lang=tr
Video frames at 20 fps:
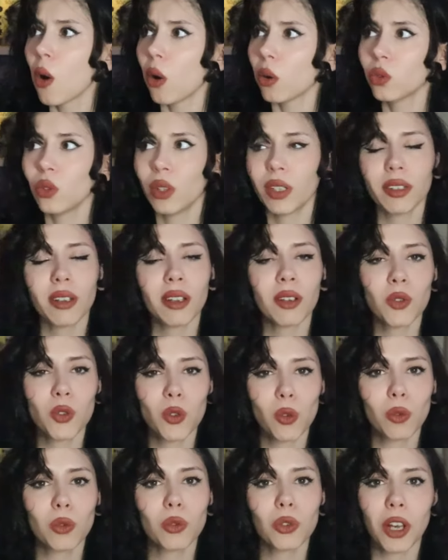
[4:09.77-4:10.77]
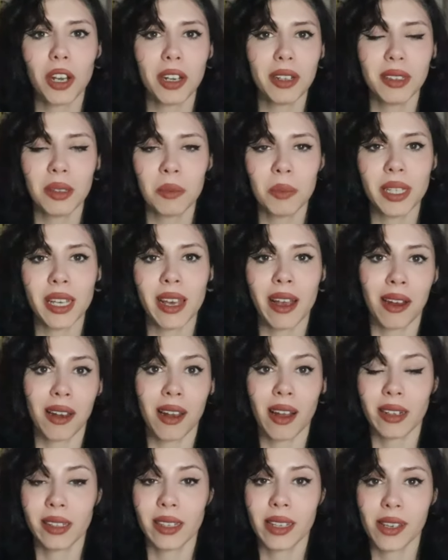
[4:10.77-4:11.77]
onlardan çok uzakta bir
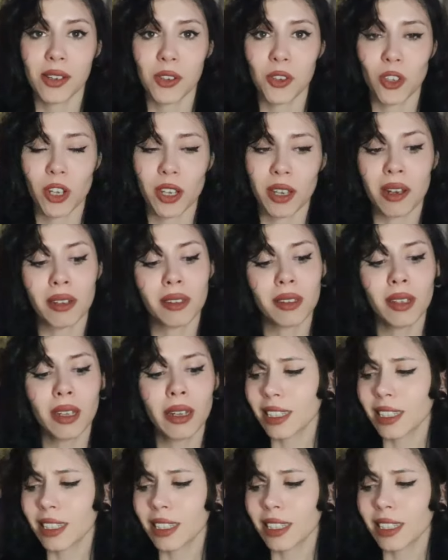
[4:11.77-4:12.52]
yerlerde yaşayan,